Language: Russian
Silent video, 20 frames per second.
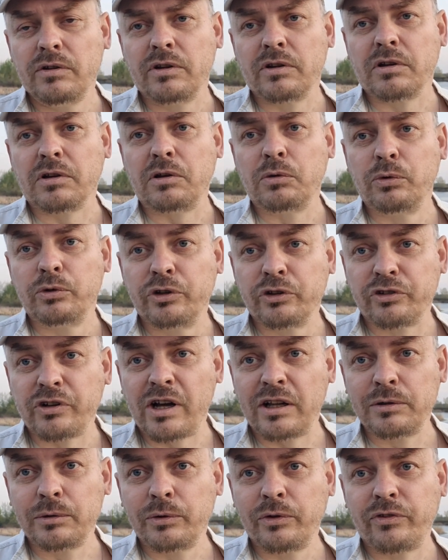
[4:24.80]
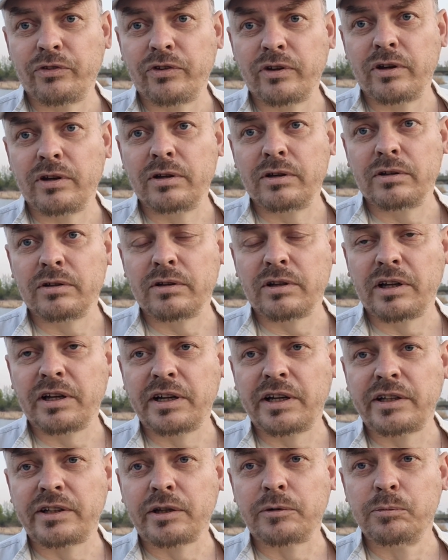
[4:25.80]
Э, люди жалуются
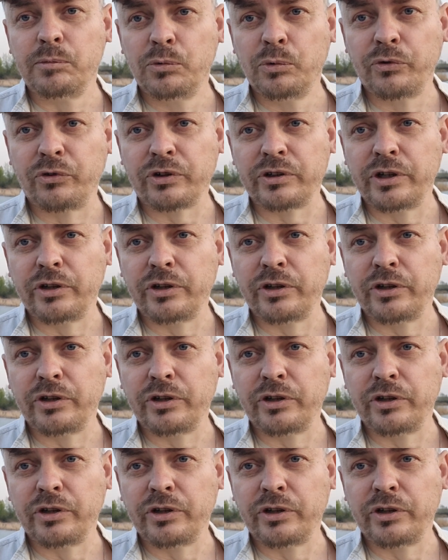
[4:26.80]
на этот мусор,